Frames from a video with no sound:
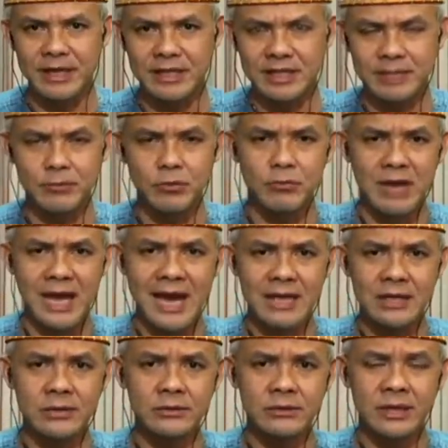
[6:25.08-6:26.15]
di
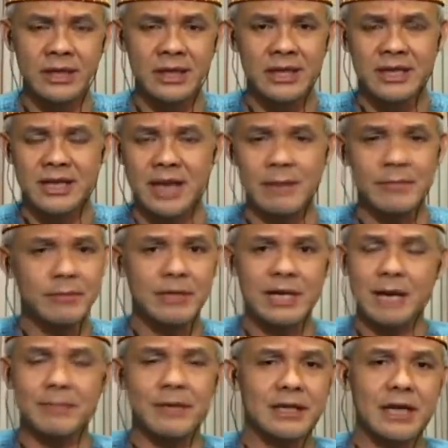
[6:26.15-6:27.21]
Bumiayu, kami
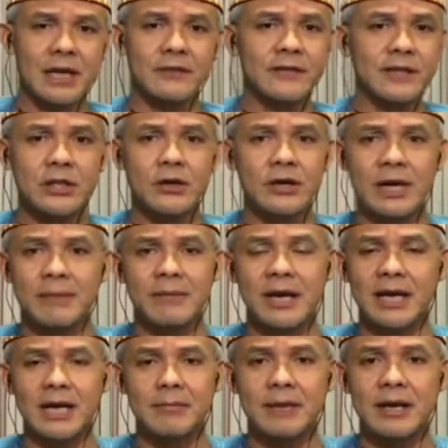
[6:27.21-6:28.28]
mendapatkan video
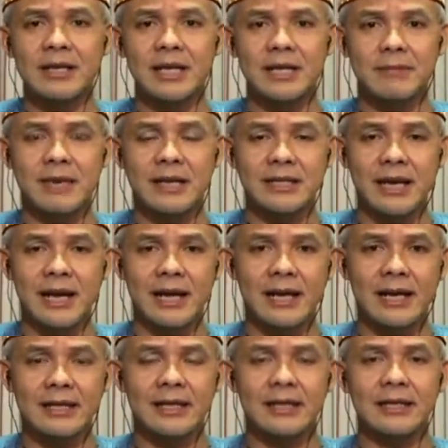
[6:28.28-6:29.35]
gambar-gambar dari
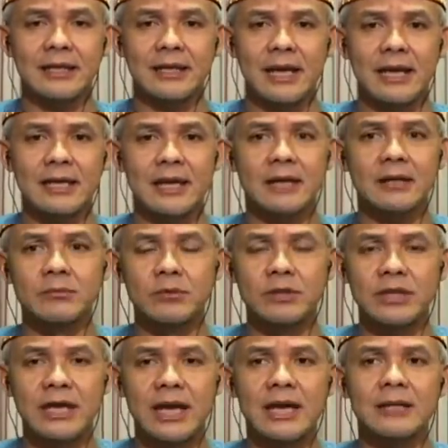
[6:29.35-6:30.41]
masyarakat dan inilah yang
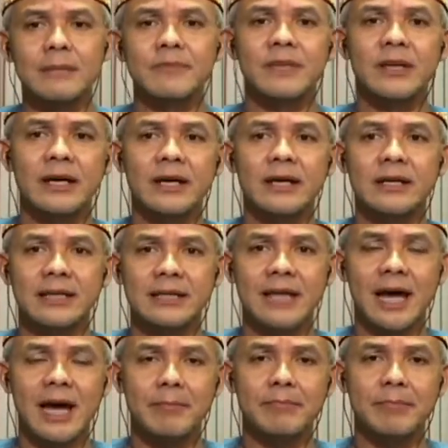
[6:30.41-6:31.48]
kemudian eh,
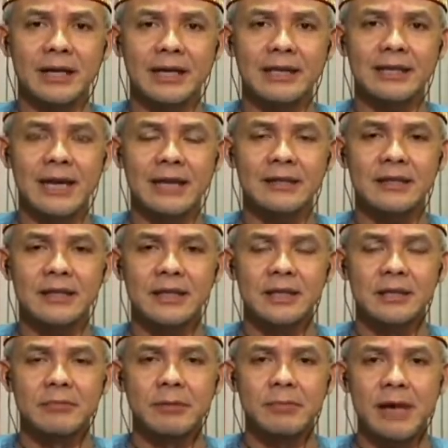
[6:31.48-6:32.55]
kita perketat.
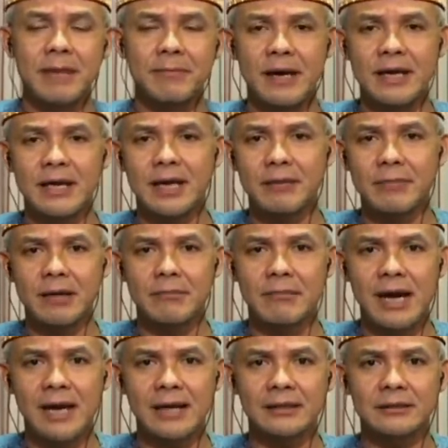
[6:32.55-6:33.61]
Beberapa yang
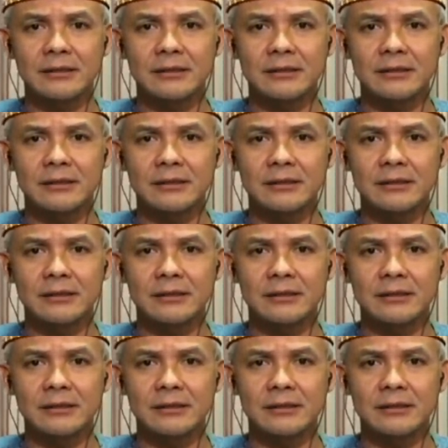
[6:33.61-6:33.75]
memang